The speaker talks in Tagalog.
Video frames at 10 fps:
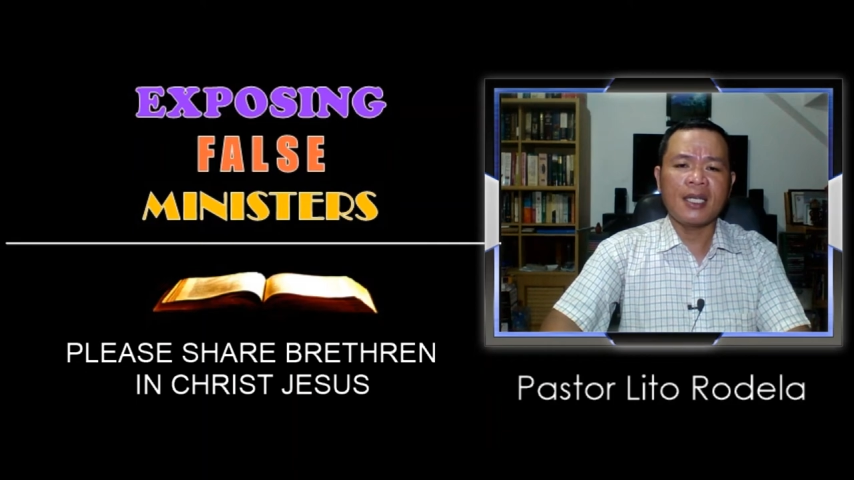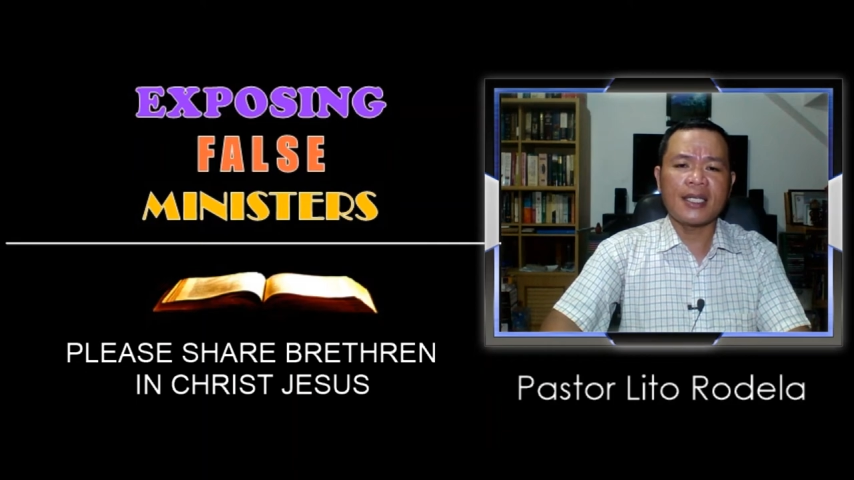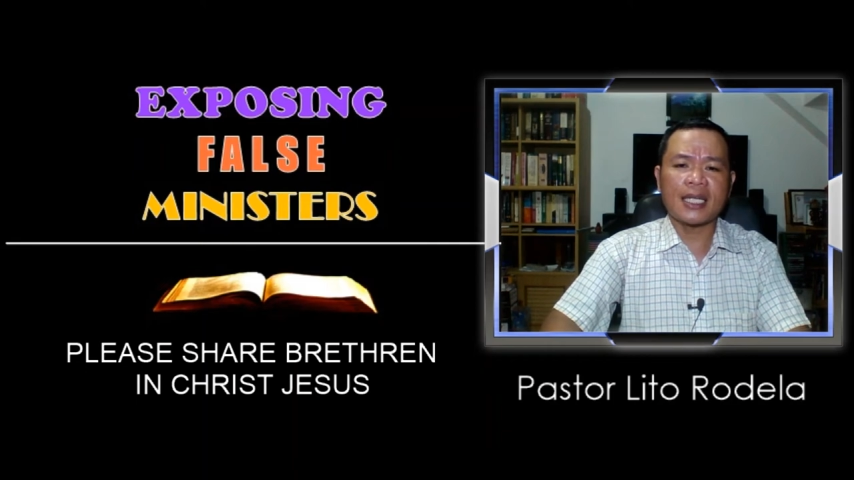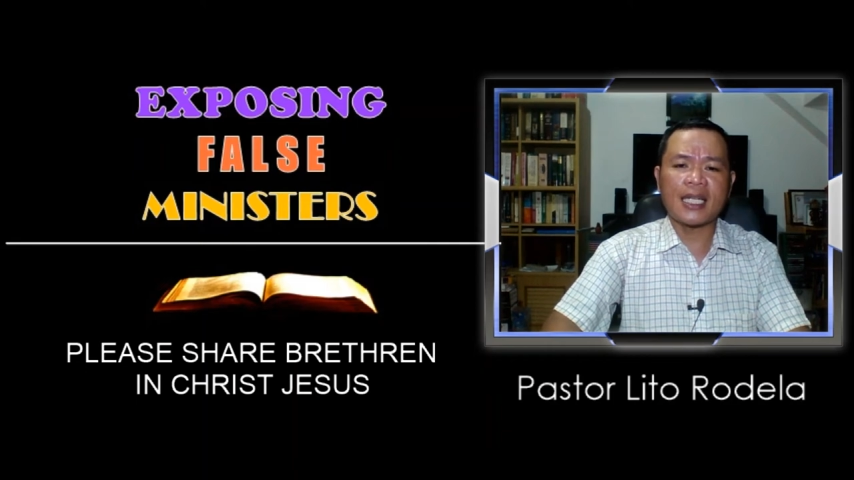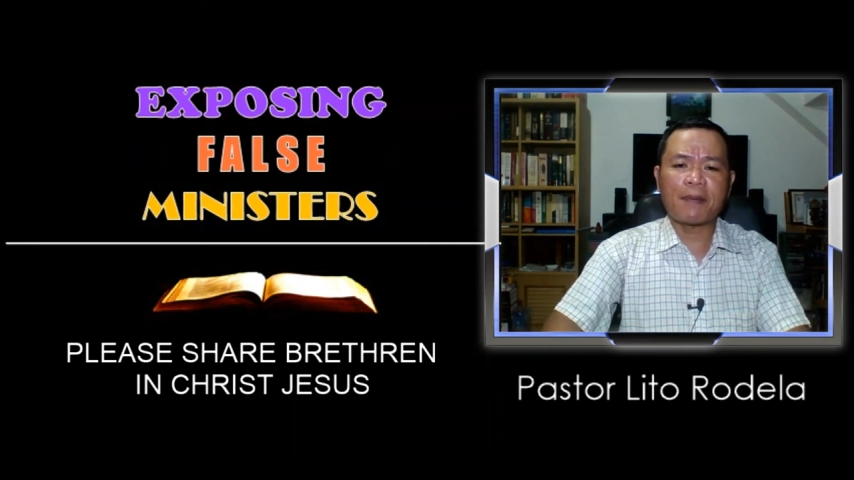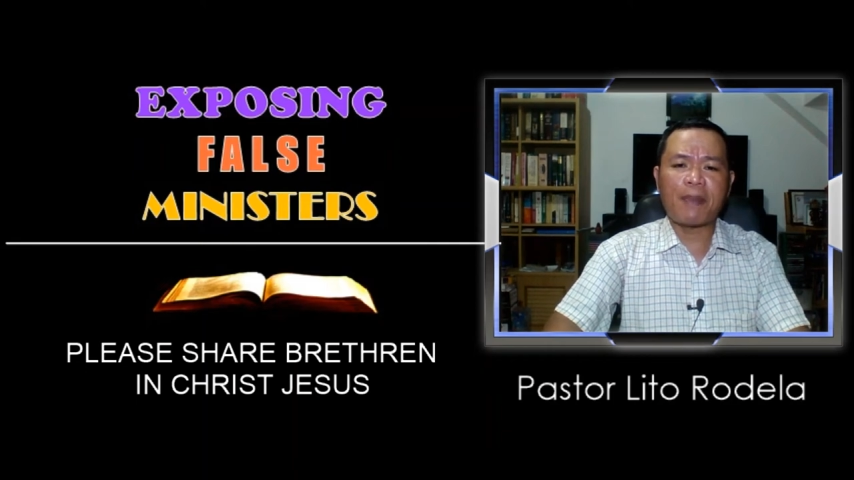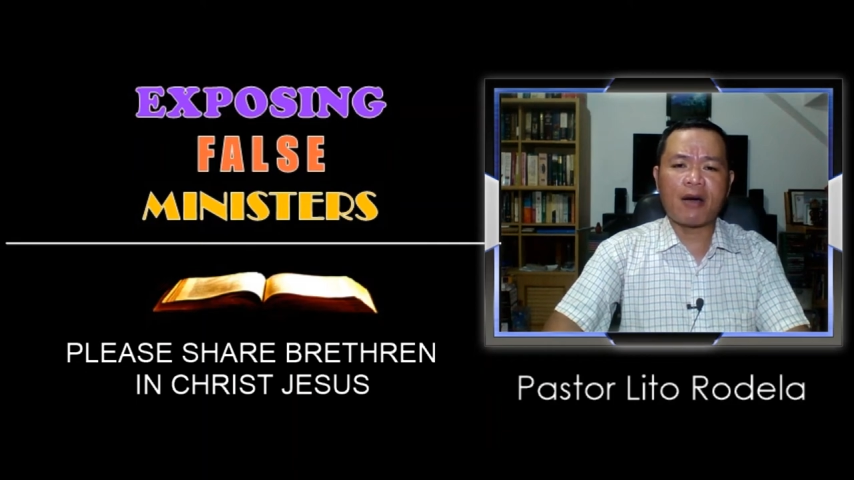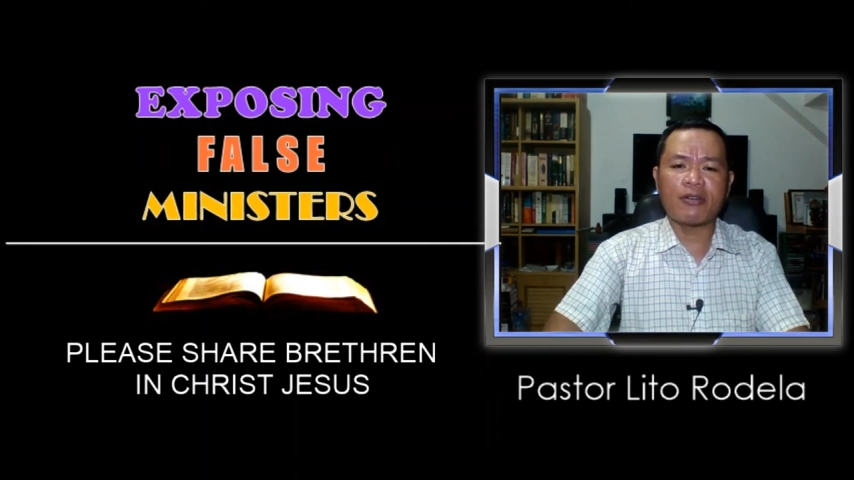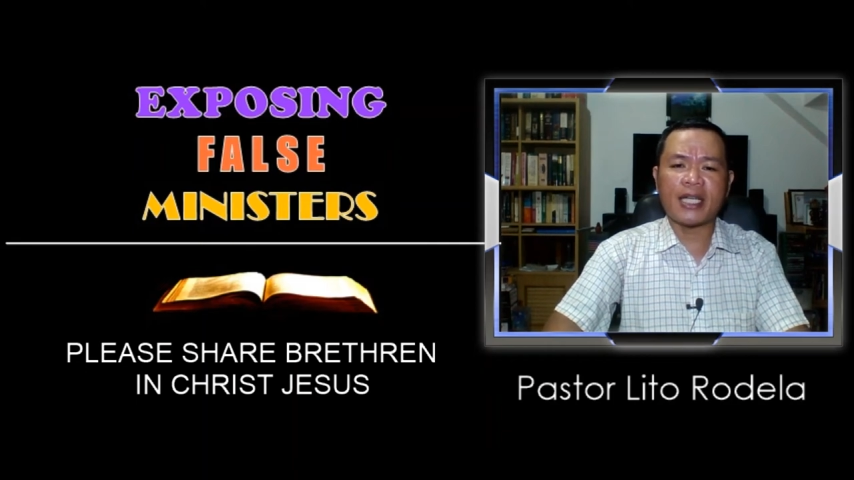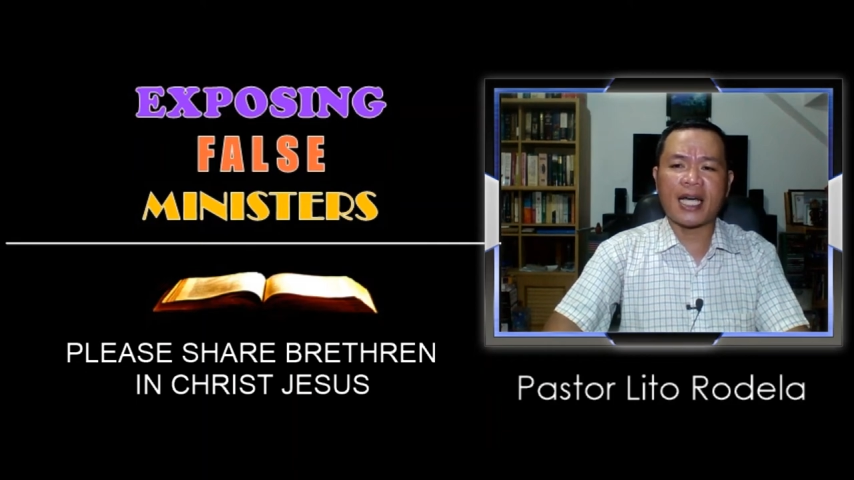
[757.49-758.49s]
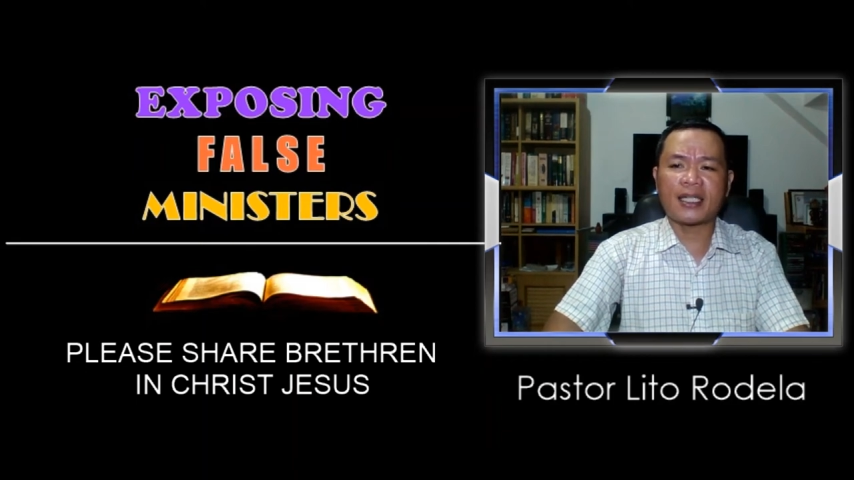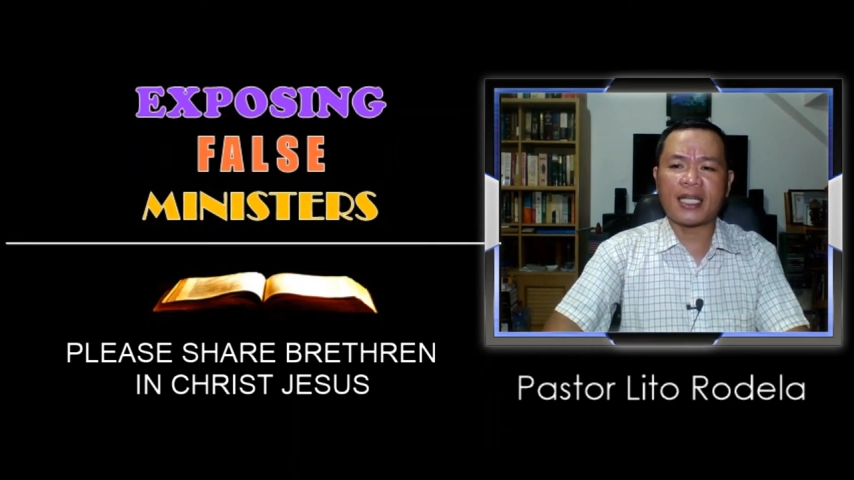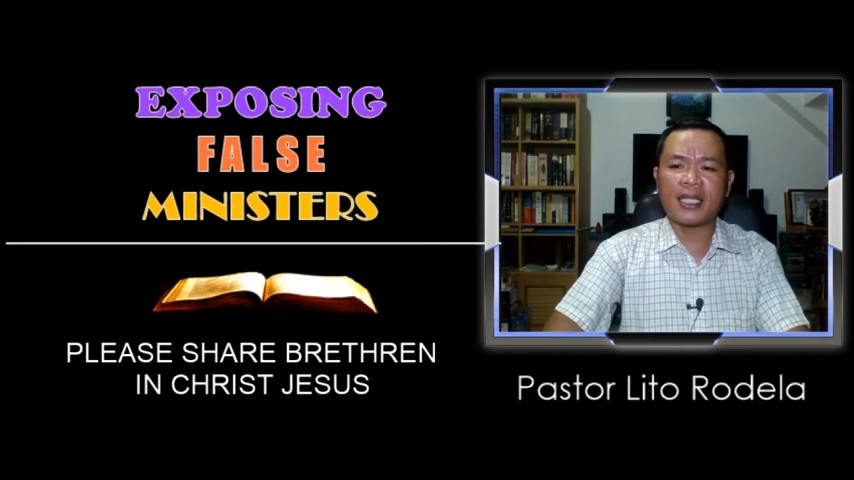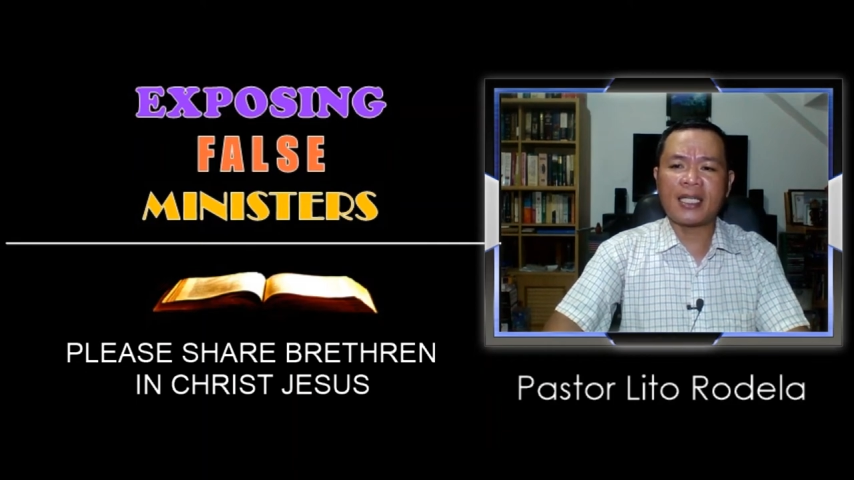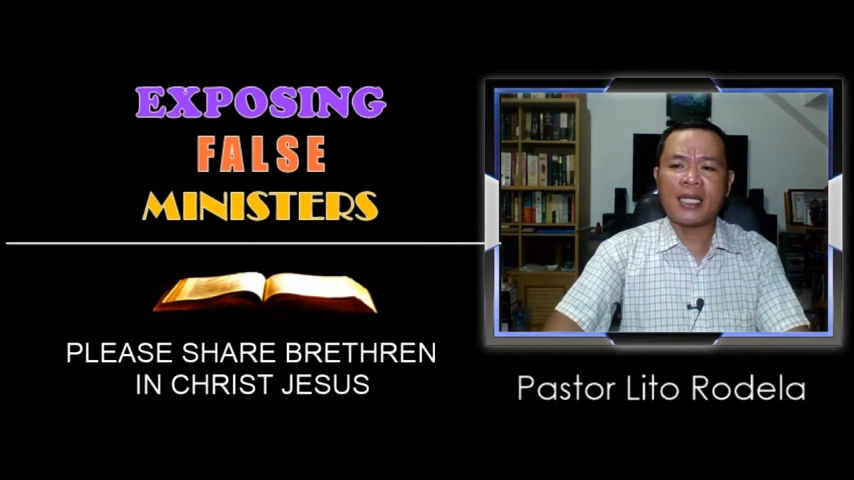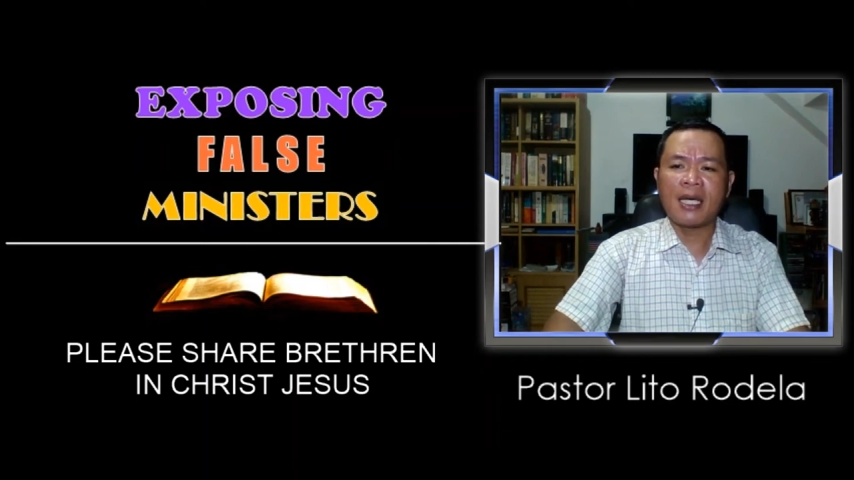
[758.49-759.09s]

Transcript: Dagdag pa ho natin